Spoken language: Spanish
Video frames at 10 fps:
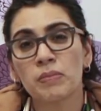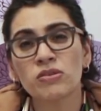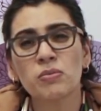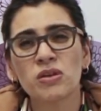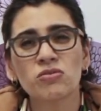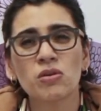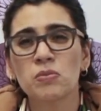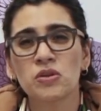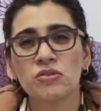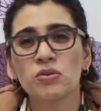más o menos
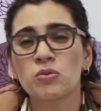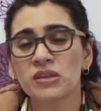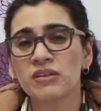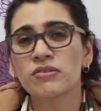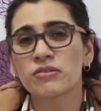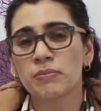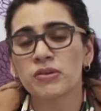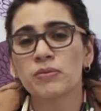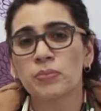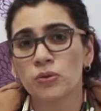como de 50
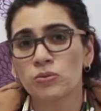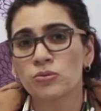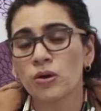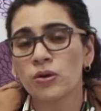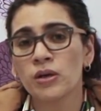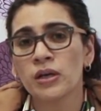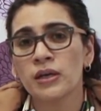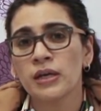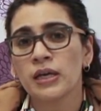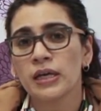sistemas en producción
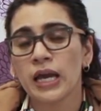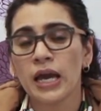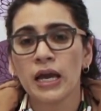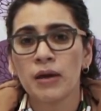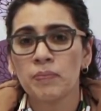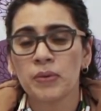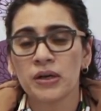que,